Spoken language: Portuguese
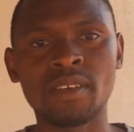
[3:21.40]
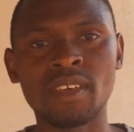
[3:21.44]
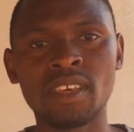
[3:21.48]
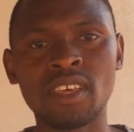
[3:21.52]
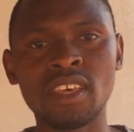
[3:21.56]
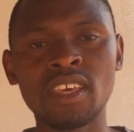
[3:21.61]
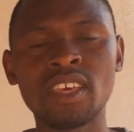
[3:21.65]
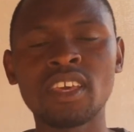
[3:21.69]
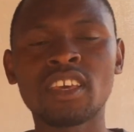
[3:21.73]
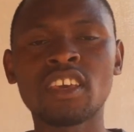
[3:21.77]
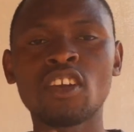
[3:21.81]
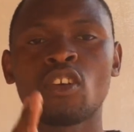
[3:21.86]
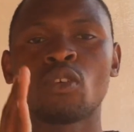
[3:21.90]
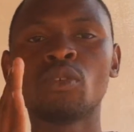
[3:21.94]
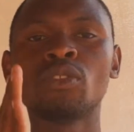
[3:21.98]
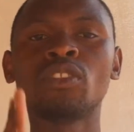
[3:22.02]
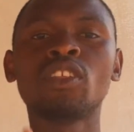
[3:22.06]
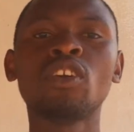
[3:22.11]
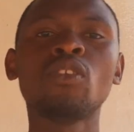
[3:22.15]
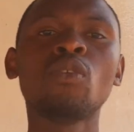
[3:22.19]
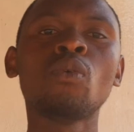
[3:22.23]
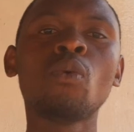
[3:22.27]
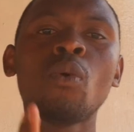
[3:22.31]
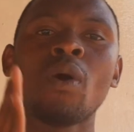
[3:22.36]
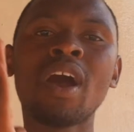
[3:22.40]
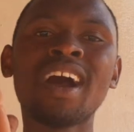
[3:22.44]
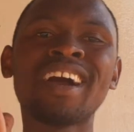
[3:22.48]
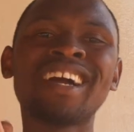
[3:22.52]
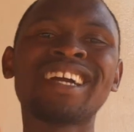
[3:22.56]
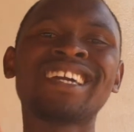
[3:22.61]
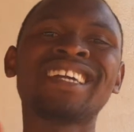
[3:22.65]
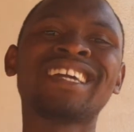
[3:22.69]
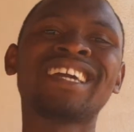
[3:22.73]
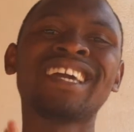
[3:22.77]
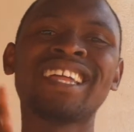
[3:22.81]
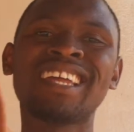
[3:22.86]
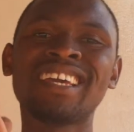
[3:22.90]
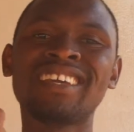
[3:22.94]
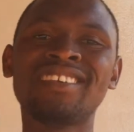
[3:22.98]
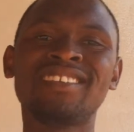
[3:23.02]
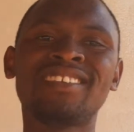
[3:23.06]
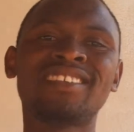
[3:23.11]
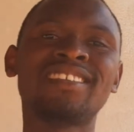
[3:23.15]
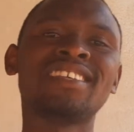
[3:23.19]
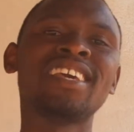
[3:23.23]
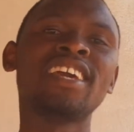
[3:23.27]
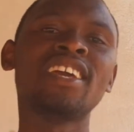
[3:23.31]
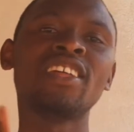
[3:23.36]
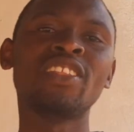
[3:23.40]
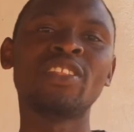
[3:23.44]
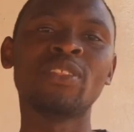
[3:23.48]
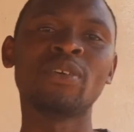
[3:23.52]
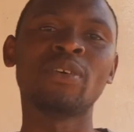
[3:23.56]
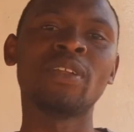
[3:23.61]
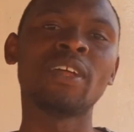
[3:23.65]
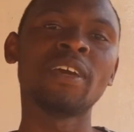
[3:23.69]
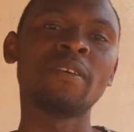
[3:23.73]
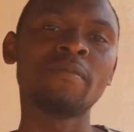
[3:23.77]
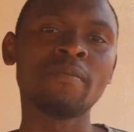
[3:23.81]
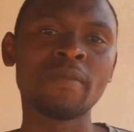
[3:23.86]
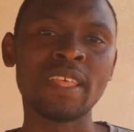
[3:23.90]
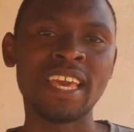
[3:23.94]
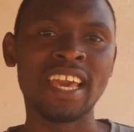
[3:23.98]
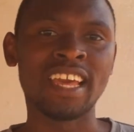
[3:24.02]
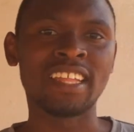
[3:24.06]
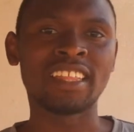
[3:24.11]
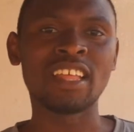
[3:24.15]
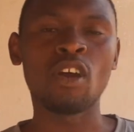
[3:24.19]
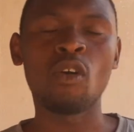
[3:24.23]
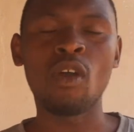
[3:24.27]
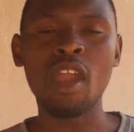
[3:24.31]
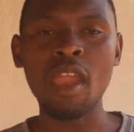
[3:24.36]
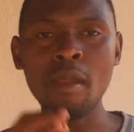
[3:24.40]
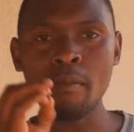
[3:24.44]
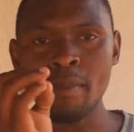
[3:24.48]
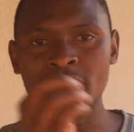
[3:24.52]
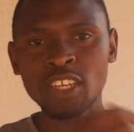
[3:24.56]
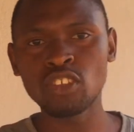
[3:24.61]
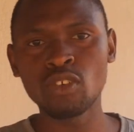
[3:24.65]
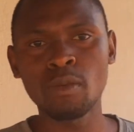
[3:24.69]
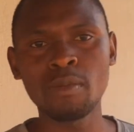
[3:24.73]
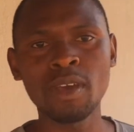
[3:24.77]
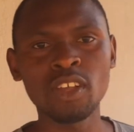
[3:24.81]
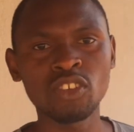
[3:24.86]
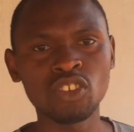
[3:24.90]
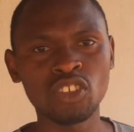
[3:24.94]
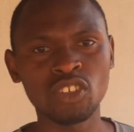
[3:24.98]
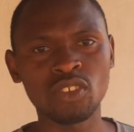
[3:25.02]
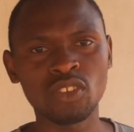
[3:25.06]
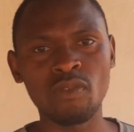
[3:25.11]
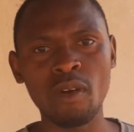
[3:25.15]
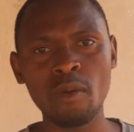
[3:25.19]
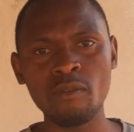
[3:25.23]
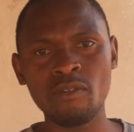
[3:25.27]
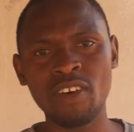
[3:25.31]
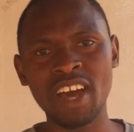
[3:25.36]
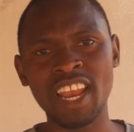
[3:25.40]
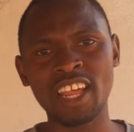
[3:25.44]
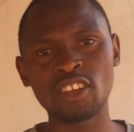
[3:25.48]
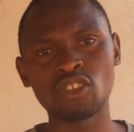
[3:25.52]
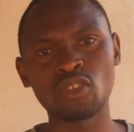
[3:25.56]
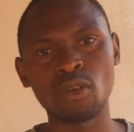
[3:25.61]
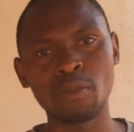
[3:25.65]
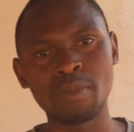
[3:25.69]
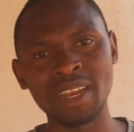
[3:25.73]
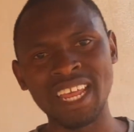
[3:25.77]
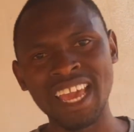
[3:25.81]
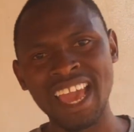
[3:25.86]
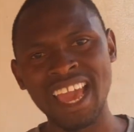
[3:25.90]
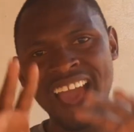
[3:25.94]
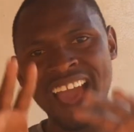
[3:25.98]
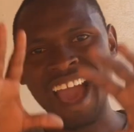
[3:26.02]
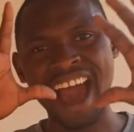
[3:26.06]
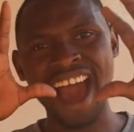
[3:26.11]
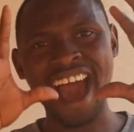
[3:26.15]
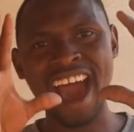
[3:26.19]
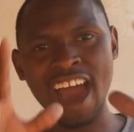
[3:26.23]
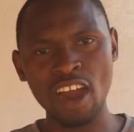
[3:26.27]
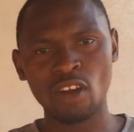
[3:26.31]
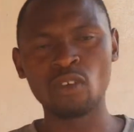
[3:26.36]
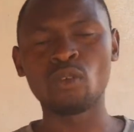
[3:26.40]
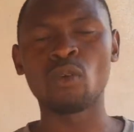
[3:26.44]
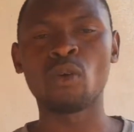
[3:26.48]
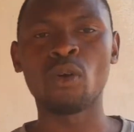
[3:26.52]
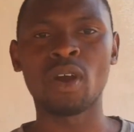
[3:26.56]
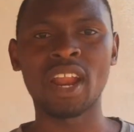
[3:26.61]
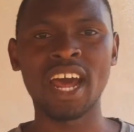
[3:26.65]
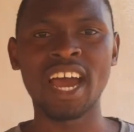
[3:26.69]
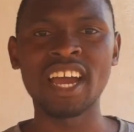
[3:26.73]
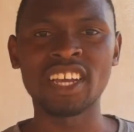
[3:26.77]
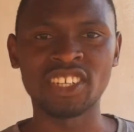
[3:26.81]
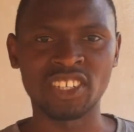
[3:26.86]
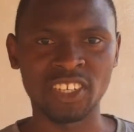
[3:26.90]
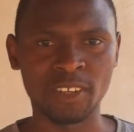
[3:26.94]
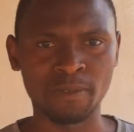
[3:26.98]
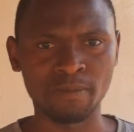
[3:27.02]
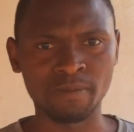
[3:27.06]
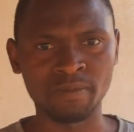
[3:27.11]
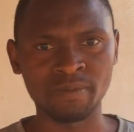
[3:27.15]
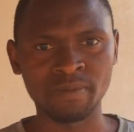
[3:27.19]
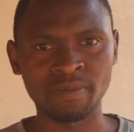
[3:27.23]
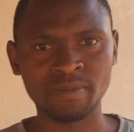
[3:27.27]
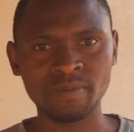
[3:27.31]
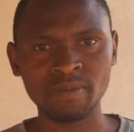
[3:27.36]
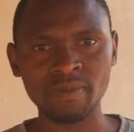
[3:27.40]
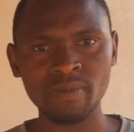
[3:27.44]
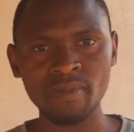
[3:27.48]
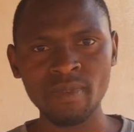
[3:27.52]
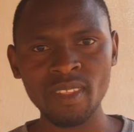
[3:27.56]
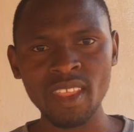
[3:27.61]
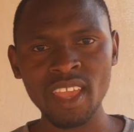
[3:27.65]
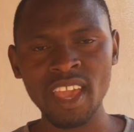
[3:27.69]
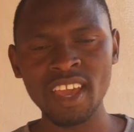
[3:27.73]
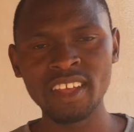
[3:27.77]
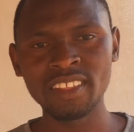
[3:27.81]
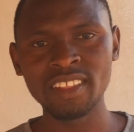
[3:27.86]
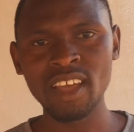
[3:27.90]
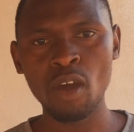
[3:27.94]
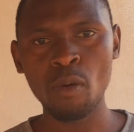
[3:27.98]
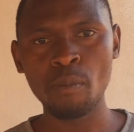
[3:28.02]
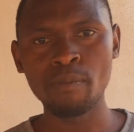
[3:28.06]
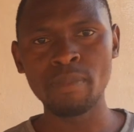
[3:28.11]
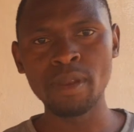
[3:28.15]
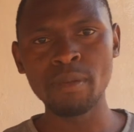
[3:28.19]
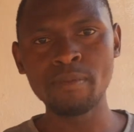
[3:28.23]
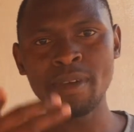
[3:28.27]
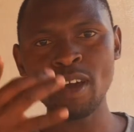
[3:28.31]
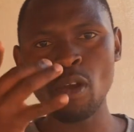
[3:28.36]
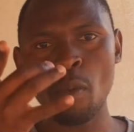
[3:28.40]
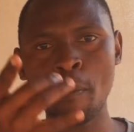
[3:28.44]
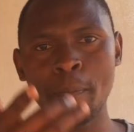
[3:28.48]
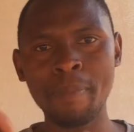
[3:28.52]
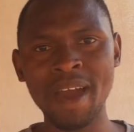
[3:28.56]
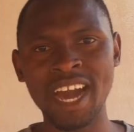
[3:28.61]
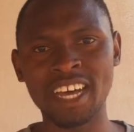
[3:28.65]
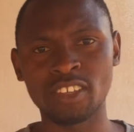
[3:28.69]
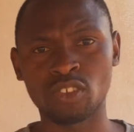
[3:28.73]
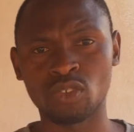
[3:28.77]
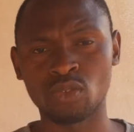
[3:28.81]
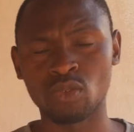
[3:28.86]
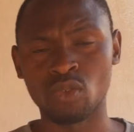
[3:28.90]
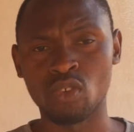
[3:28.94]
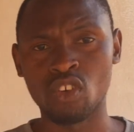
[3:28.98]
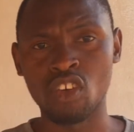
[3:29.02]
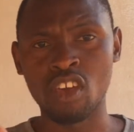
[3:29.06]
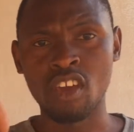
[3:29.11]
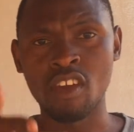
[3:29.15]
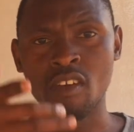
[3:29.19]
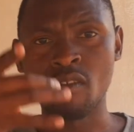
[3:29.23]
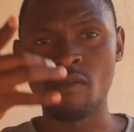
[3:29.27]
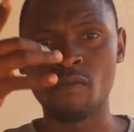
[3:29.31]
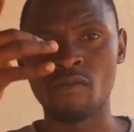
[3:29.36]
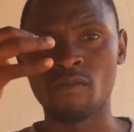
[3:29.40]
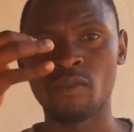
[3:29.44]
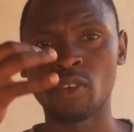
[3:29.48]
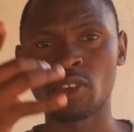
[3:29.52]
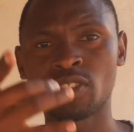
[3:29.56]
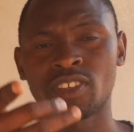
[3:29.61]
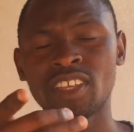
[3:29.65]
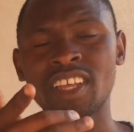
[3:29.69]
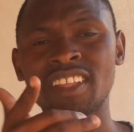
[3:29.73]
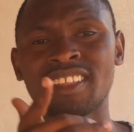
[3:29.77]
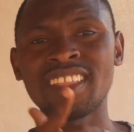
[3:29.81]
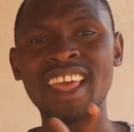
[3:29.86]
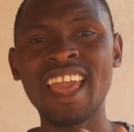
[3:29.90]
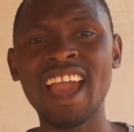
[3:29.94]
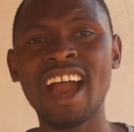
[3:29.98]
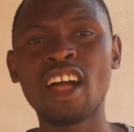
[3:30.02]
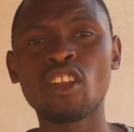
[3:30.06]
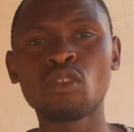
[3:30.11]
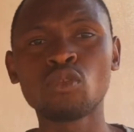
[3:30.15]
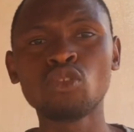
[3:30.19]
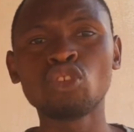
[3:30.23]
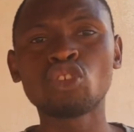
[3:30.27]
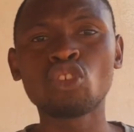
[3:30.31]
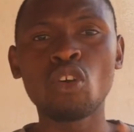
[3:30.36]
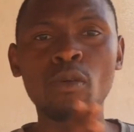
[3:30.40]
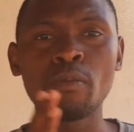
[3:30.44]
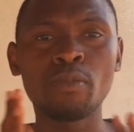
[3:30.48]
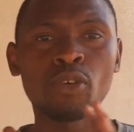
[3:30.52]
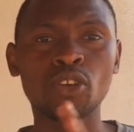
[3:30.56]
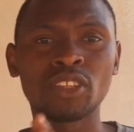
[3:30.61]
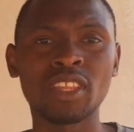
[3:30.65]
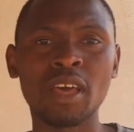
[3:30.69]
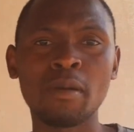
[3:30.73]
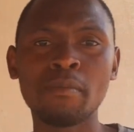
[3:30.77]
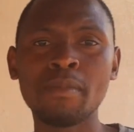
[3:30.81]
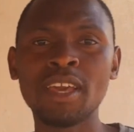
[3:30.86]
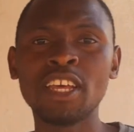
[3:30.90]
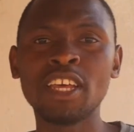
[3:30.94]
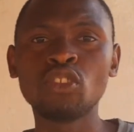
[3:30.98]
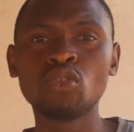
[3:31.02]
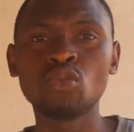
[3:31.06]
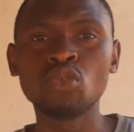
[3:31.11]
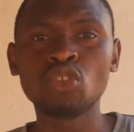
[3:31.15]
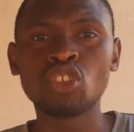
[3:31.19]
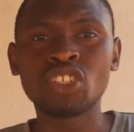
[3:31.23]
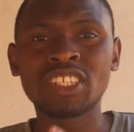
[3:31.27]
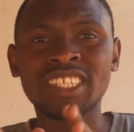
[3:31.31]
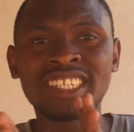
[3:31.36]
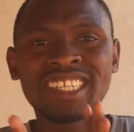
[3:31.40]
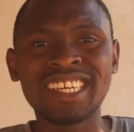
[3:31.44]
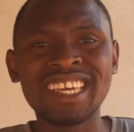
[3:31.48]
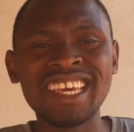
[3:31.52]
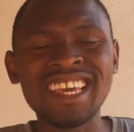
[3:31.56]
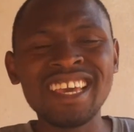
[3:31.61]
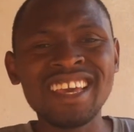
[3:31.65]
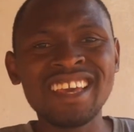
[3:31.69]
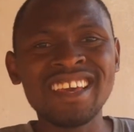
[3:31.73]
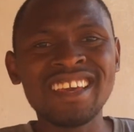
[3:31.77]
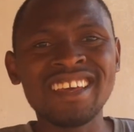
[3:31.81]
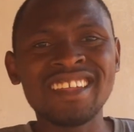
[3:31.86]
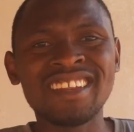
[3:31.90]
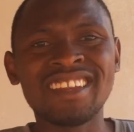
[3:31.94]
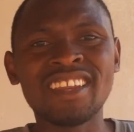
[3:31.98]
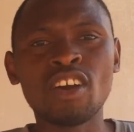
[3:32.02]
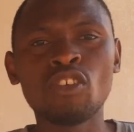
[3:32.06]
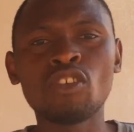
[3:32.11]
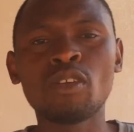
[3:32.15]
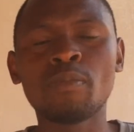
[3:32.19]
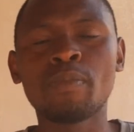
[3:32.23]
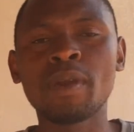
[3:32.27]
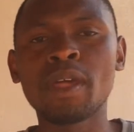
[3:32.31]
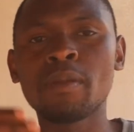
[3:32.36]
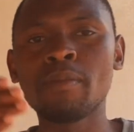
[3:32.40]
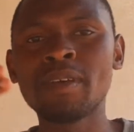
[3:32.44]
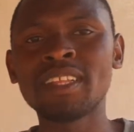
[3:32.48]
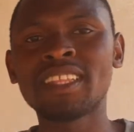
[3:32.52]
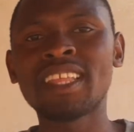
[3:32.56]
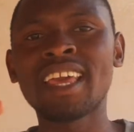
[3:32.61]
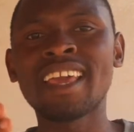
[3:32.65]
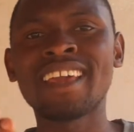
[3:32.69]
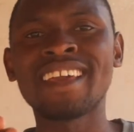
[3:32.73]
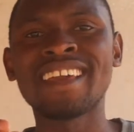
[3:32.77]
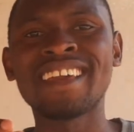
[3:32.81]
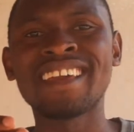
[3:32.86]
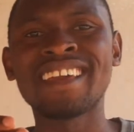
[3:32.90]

e que continua crescendo, né? Então, é mais ou menos isso. Vamos falar sobre ancoragem. Então, primeiro passo, você tem alguns comportamentos que não lhe permitem